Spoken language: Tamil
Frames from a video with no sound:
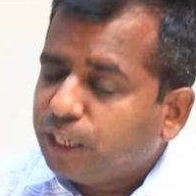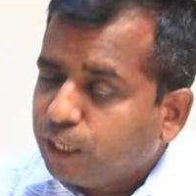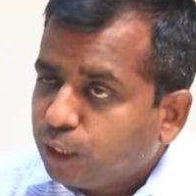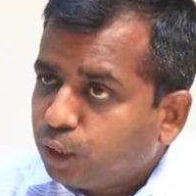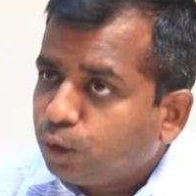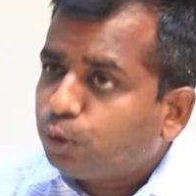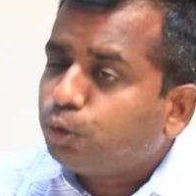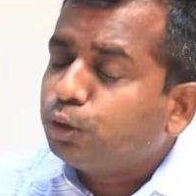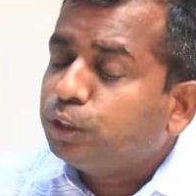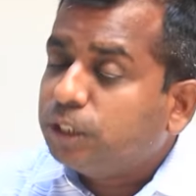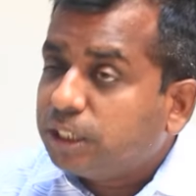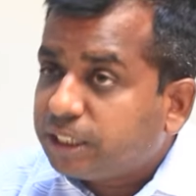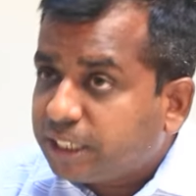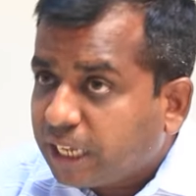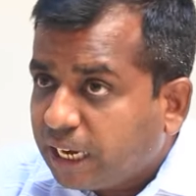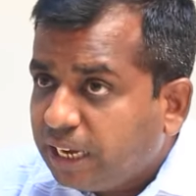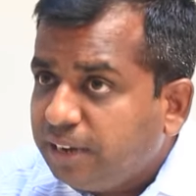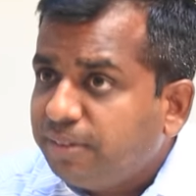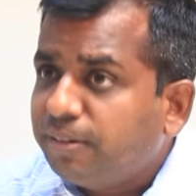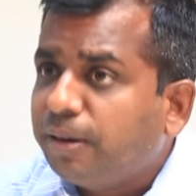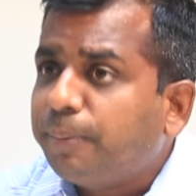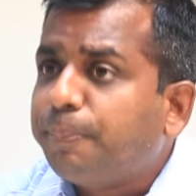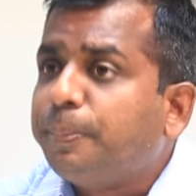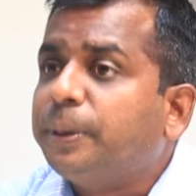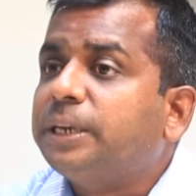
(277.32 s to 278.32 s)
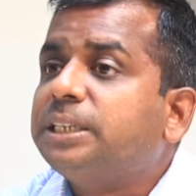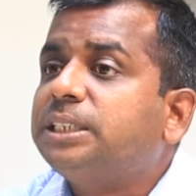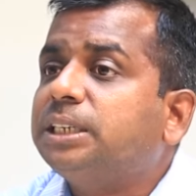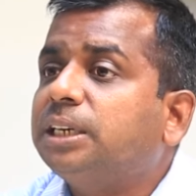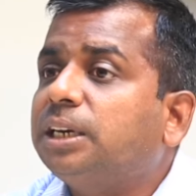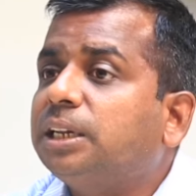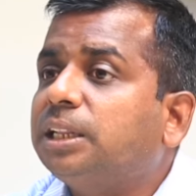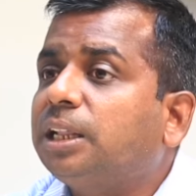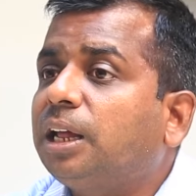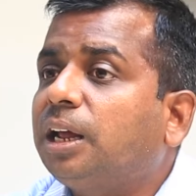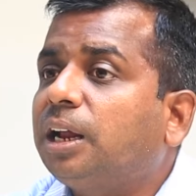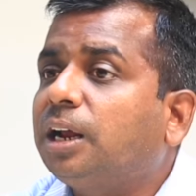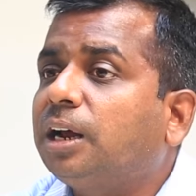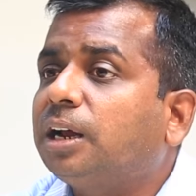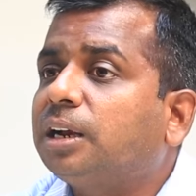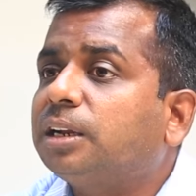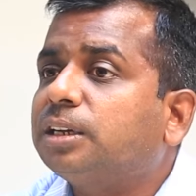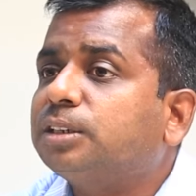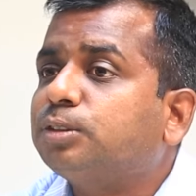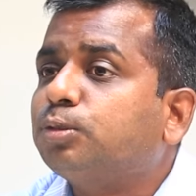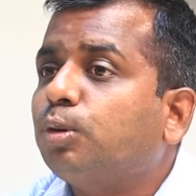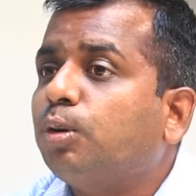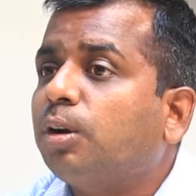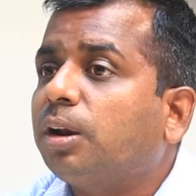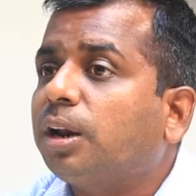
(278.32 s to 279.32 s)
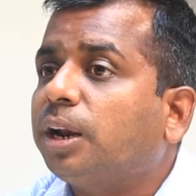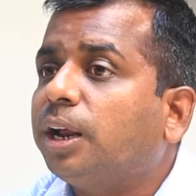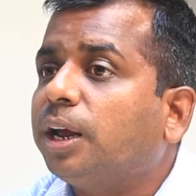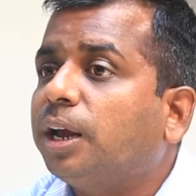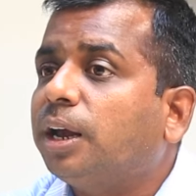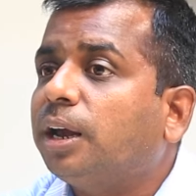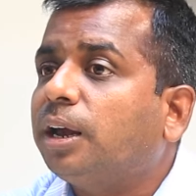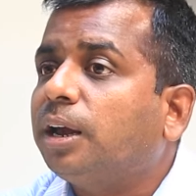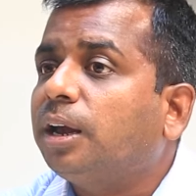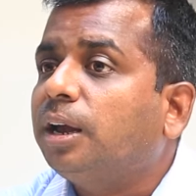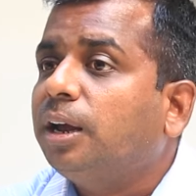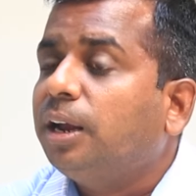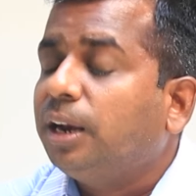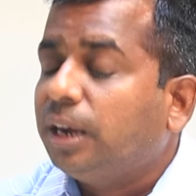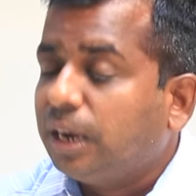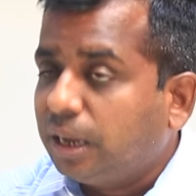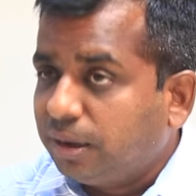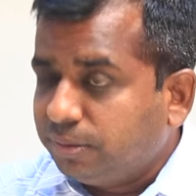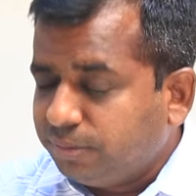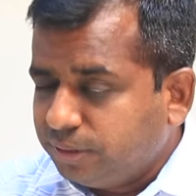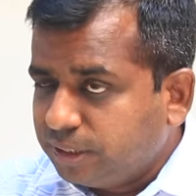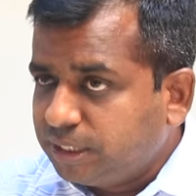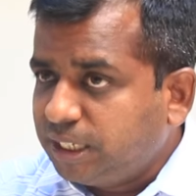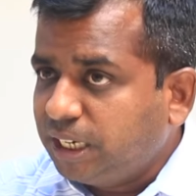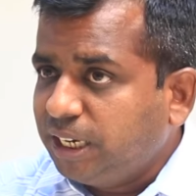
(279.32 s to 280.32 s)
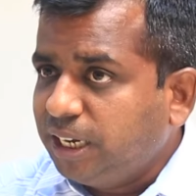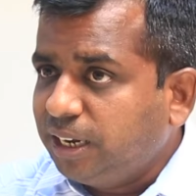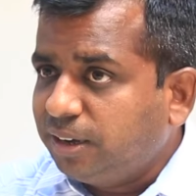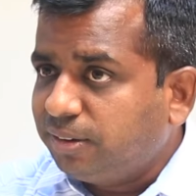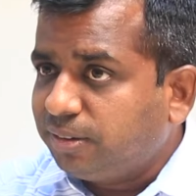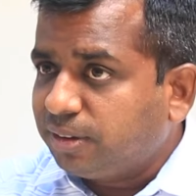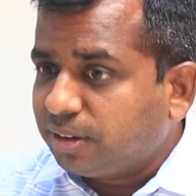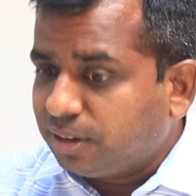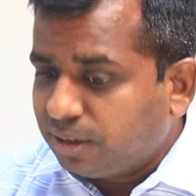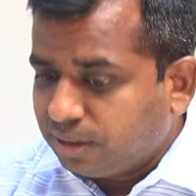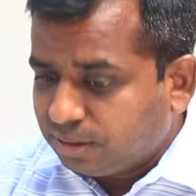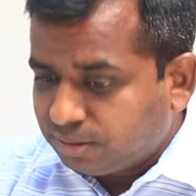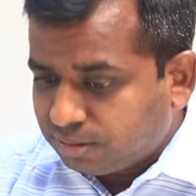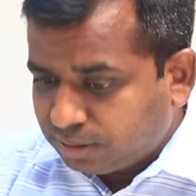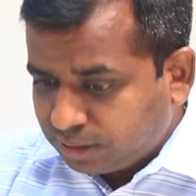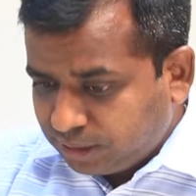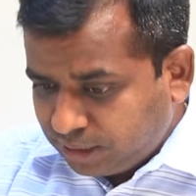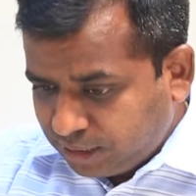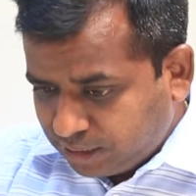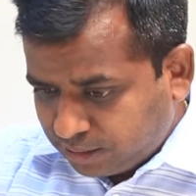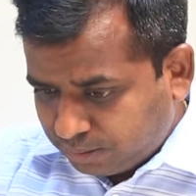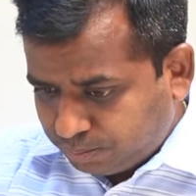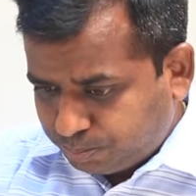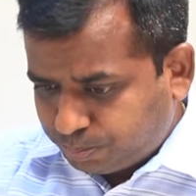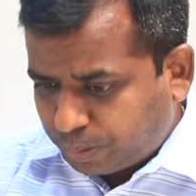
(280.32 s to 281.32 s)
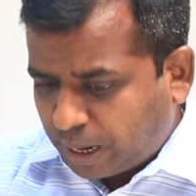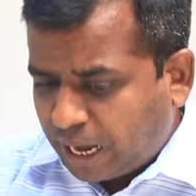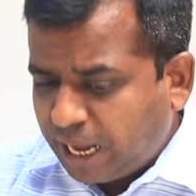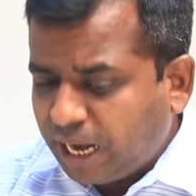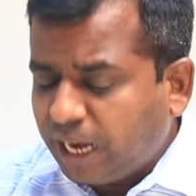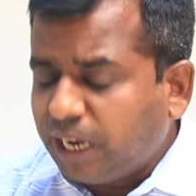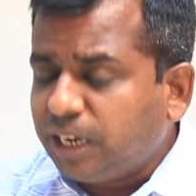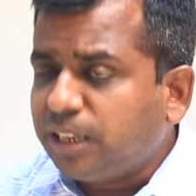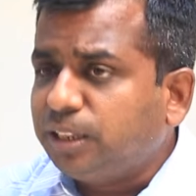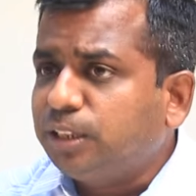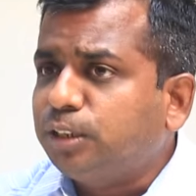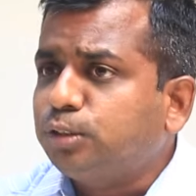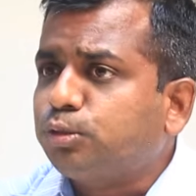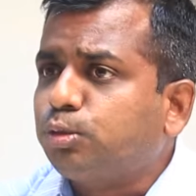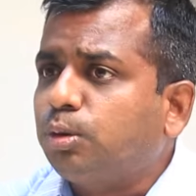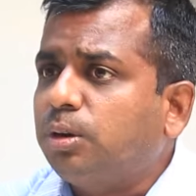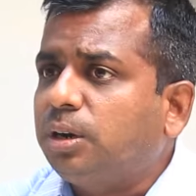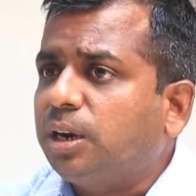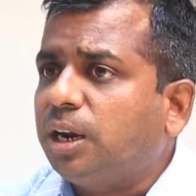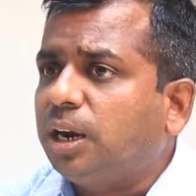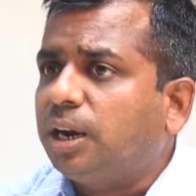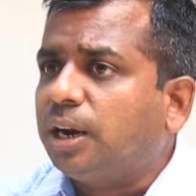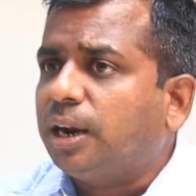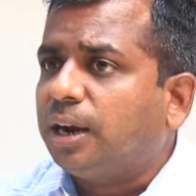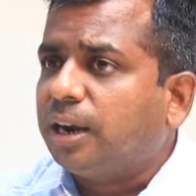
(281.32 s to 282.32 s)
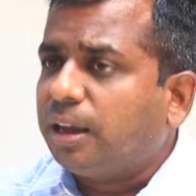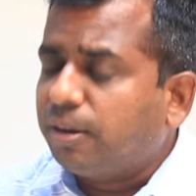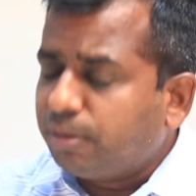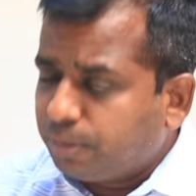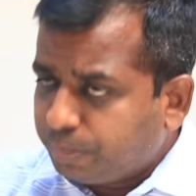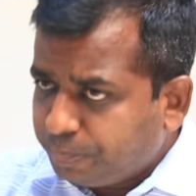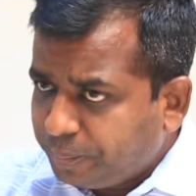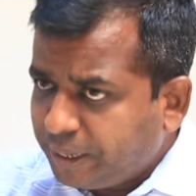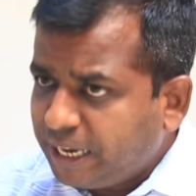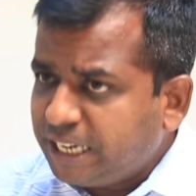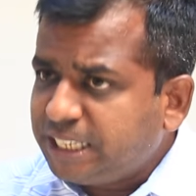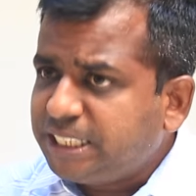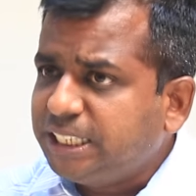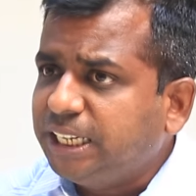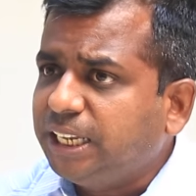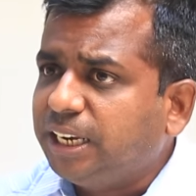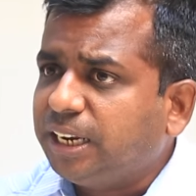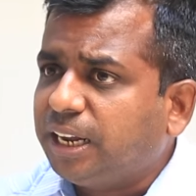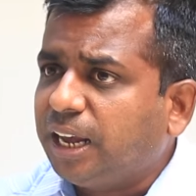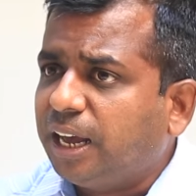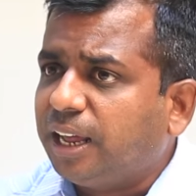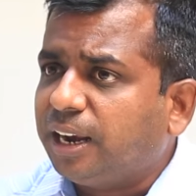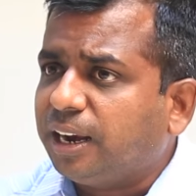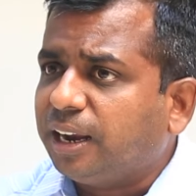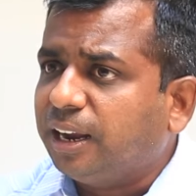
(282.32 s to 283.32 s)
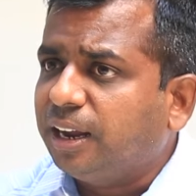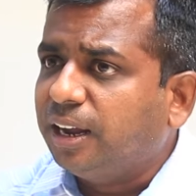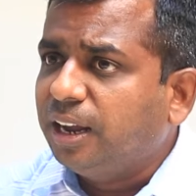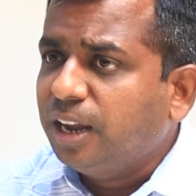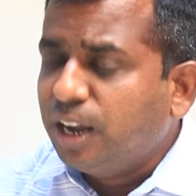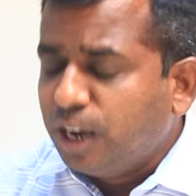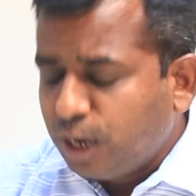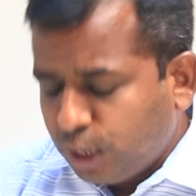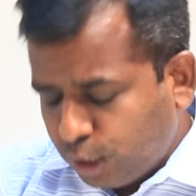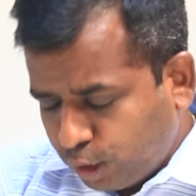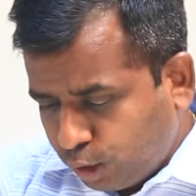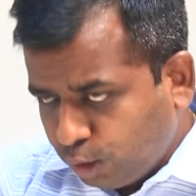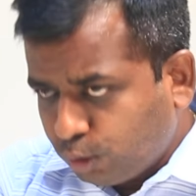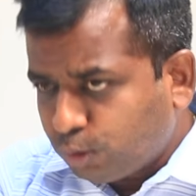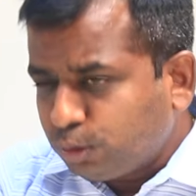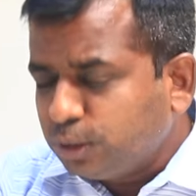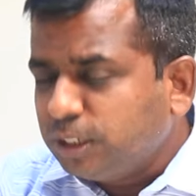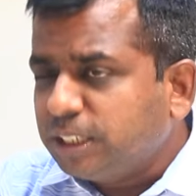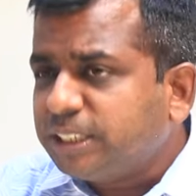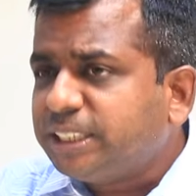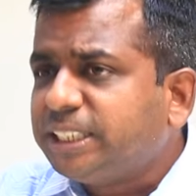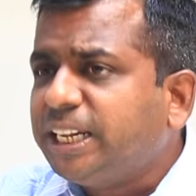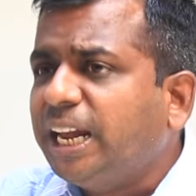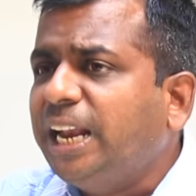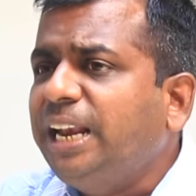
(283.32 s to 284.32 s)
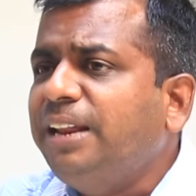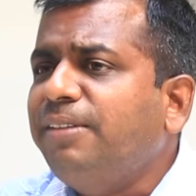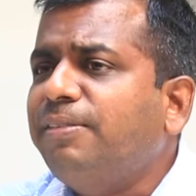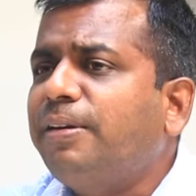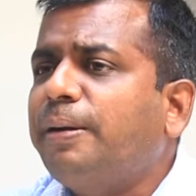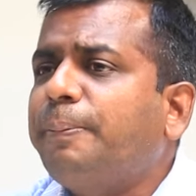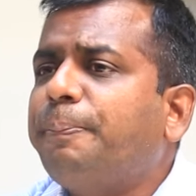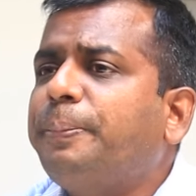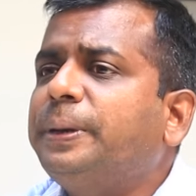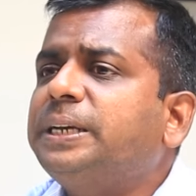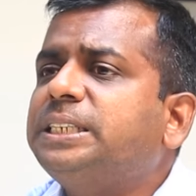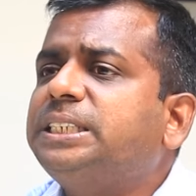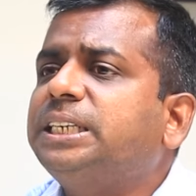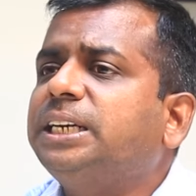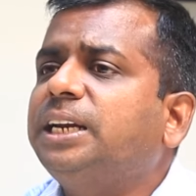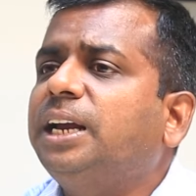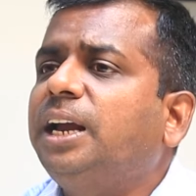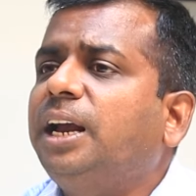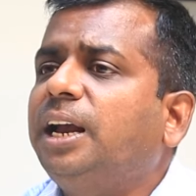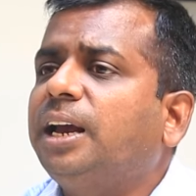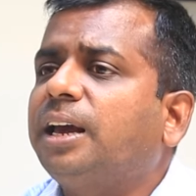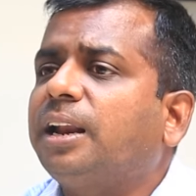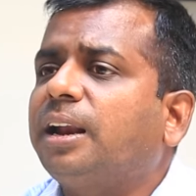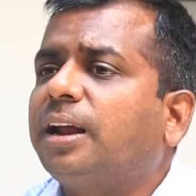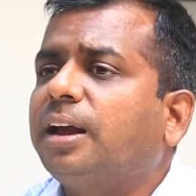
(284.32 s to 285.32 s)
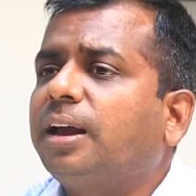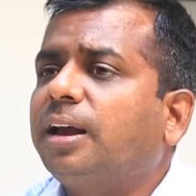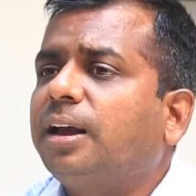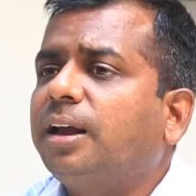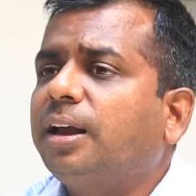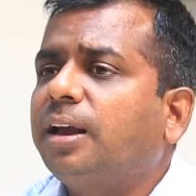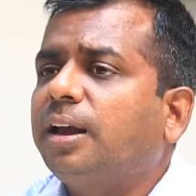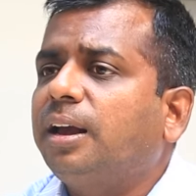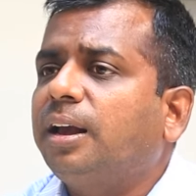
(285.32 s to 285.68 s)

இது இன்னும் கொஞ்சம் தெளிவாக பேசுங்கன்னு நான் சொல்கிறேன் நான் விஜய் அவர்களுக்கு வந்து இது பாராட்டு தான் சொல்கிறேன் நான் அவர் பேசியிருக்காரு இன்னும் கொஞ்சம் தெளிவாக பேசுங்கிறேன்